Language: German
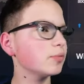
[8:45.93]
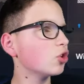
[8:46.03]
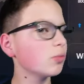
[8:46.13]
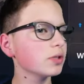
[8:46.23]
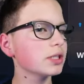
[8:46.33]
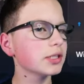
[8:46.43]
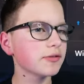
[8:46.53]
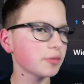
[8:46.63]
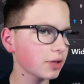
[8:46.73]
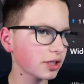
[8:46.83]
Home Assistant
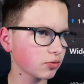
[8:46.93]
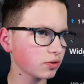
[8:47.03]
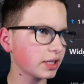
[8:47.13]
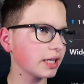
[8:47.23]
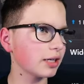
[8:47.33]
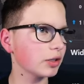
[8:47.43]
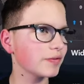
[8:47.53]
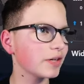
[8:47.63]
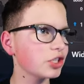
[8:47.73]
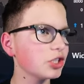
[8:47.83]
Verbindung ganz gut zeigen kann. Und zwar
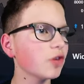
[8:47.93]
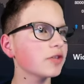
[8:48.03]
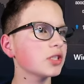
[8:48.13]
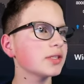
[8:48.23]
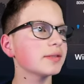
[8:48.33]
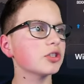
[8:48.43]
steht auf Tasche, wenn ihr